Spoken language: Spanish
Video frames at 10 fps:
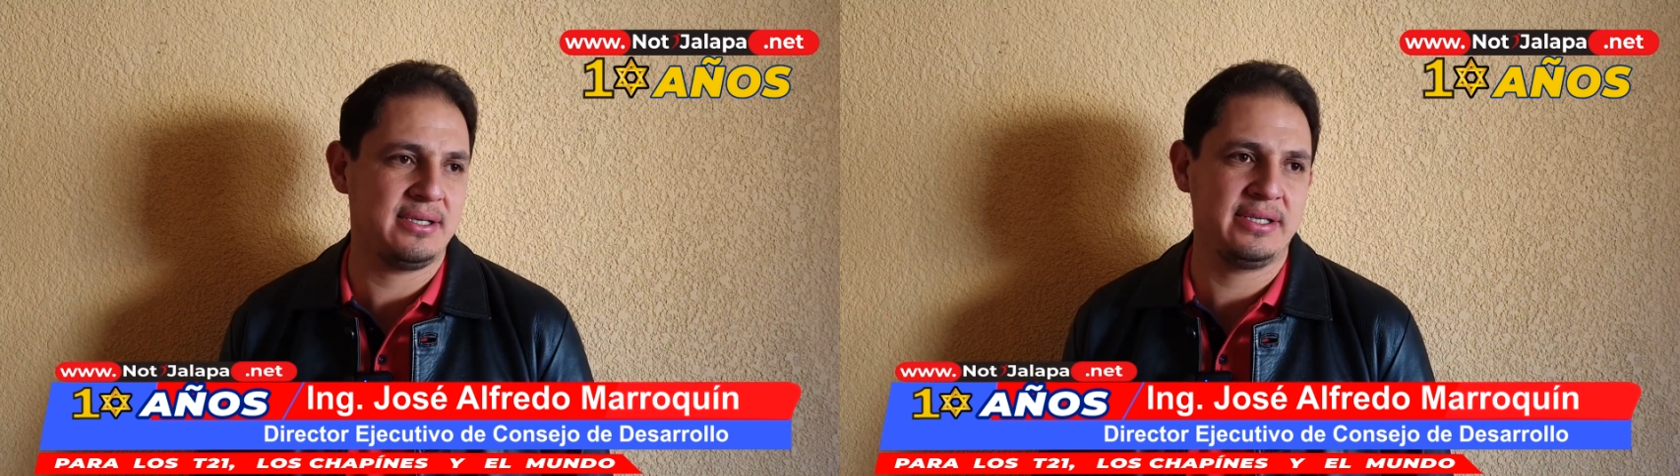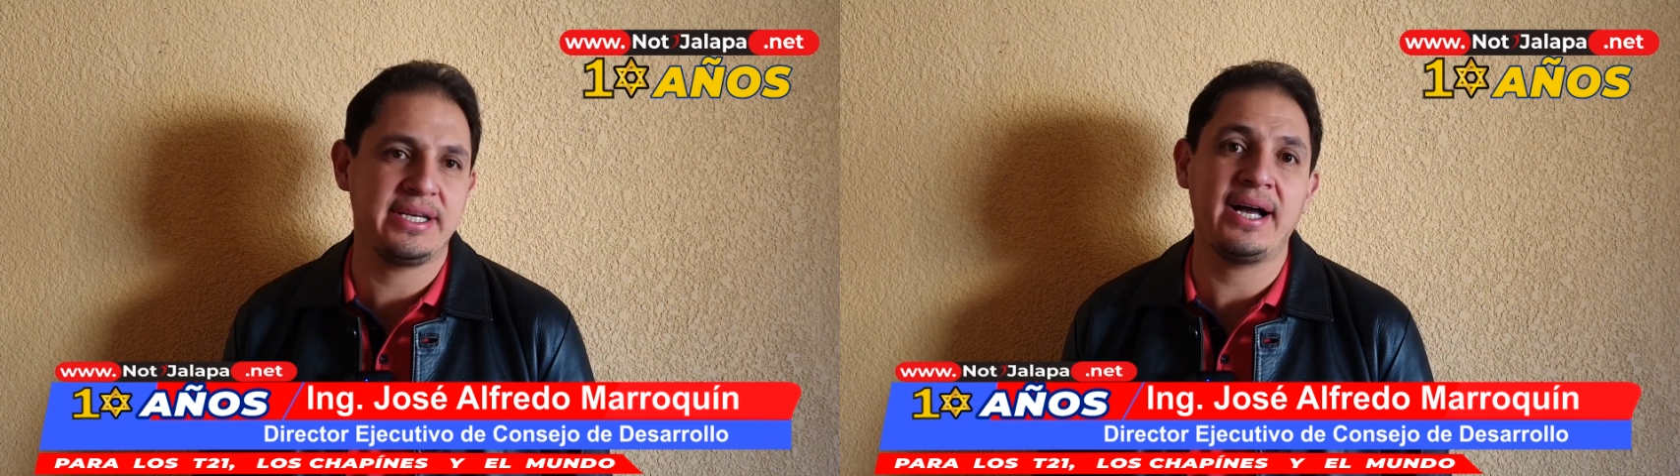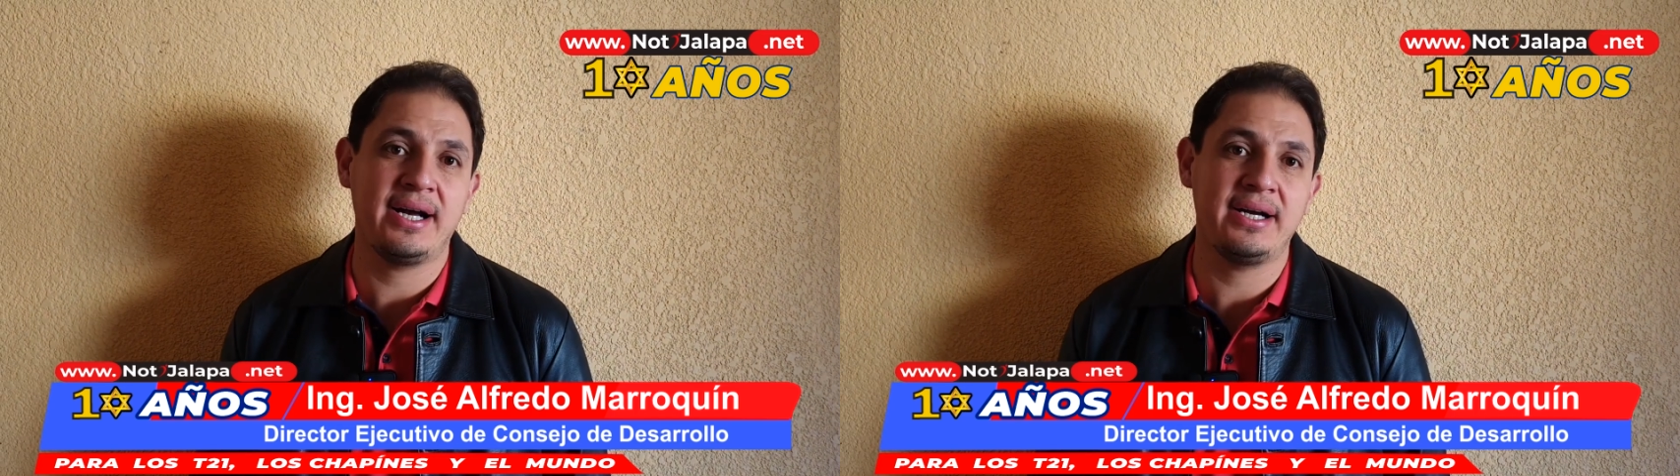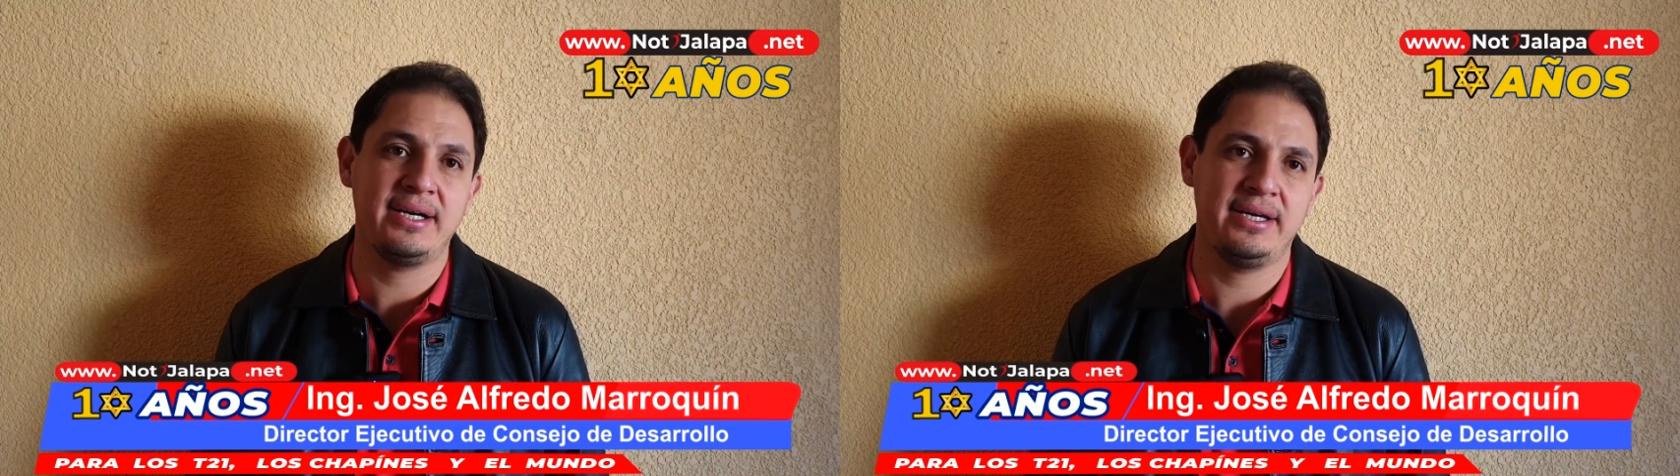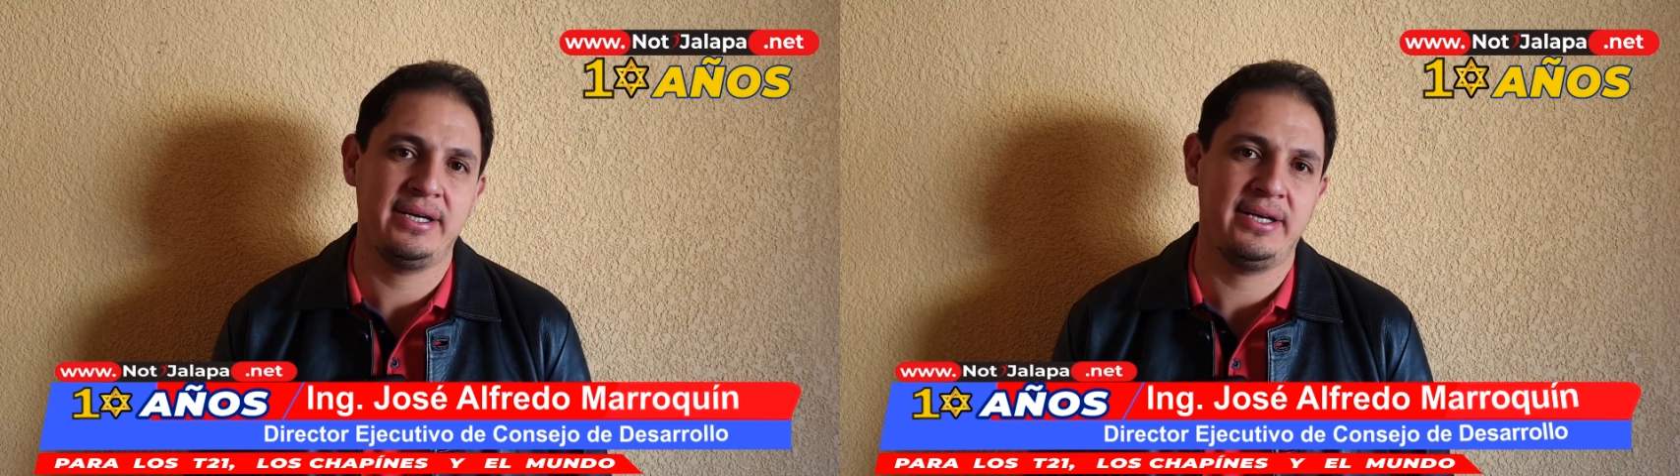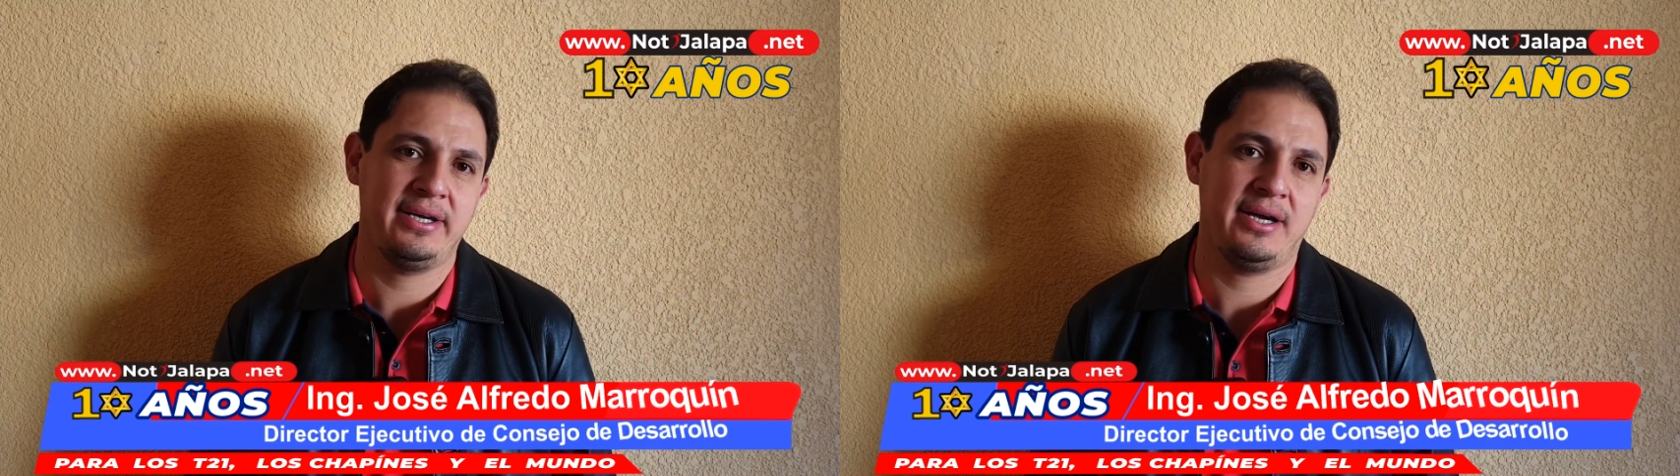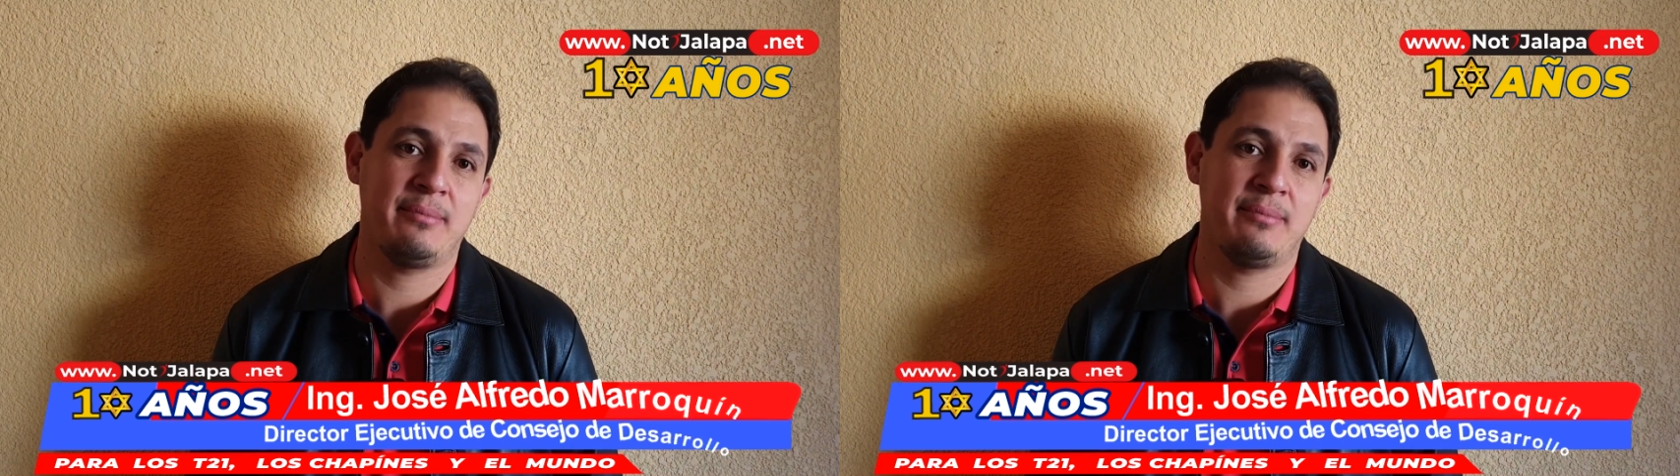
eh, ya eh,